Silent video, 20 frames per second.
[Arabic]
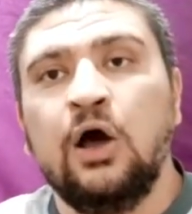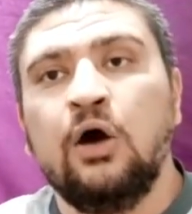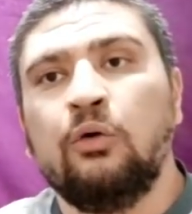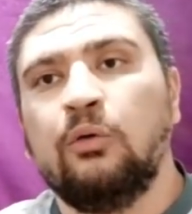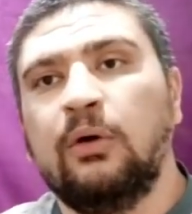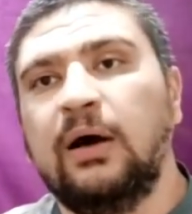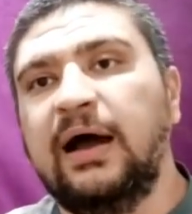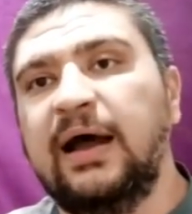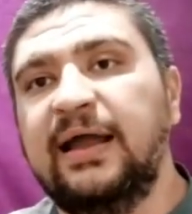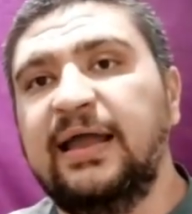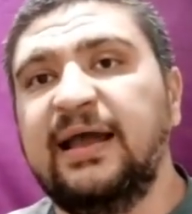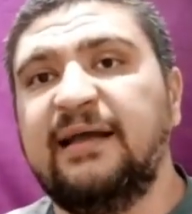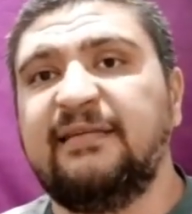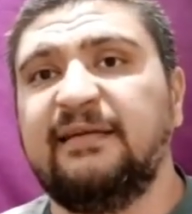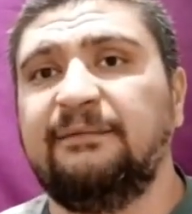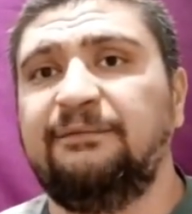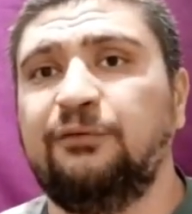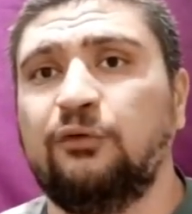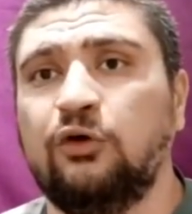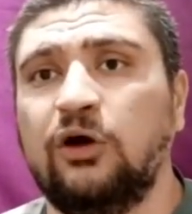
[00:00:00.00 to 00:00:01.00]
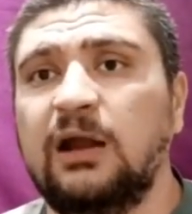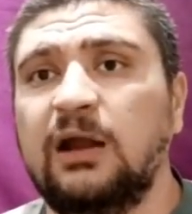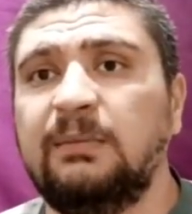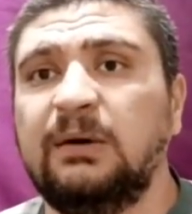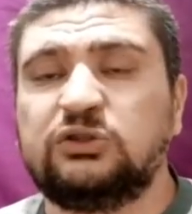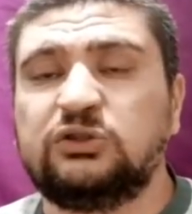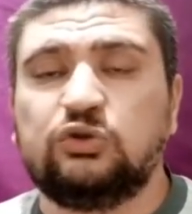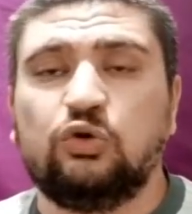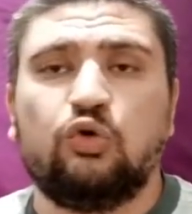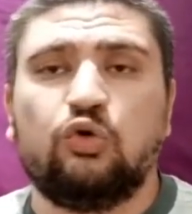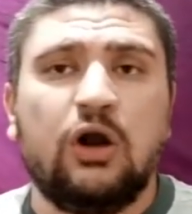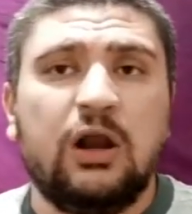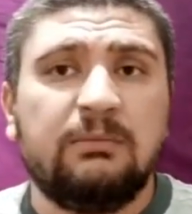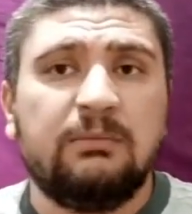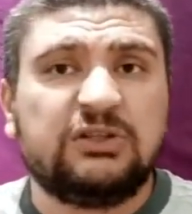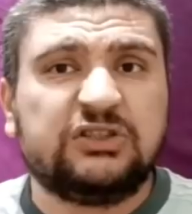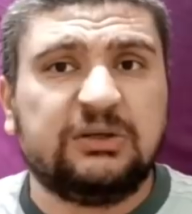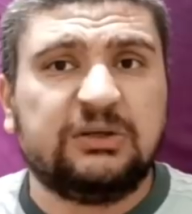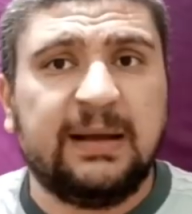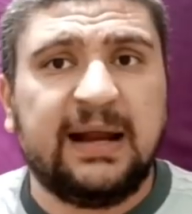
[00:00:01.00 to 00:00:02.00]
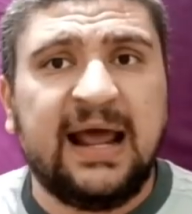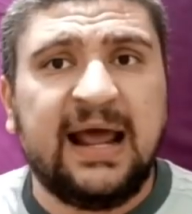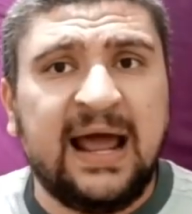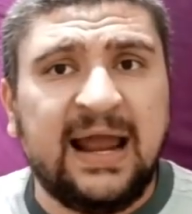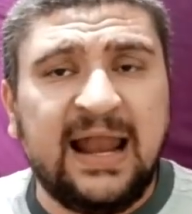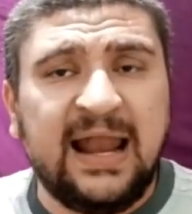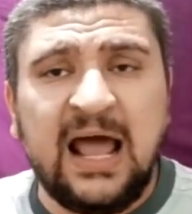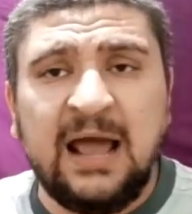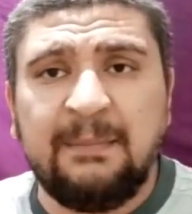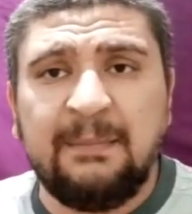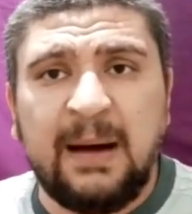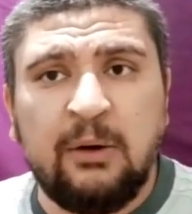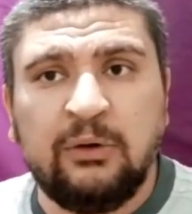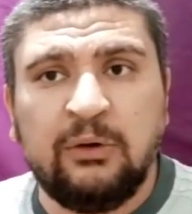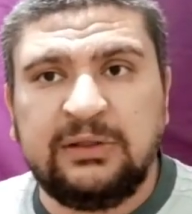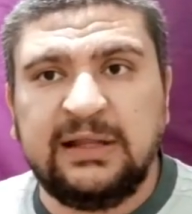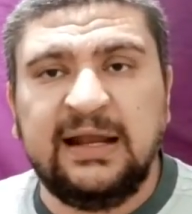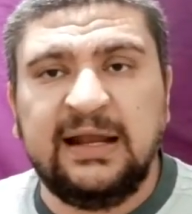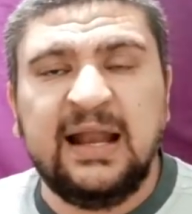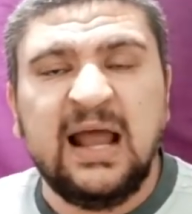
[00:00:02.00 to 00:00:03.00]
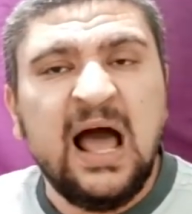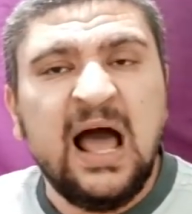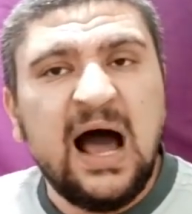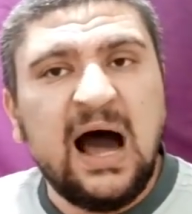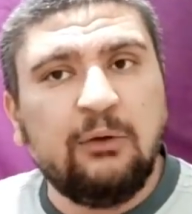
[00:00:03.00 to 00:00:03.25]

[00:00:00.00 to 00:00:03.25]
ويكسب في كل ماتش وكل ماتش بيريح لاعب او اثنين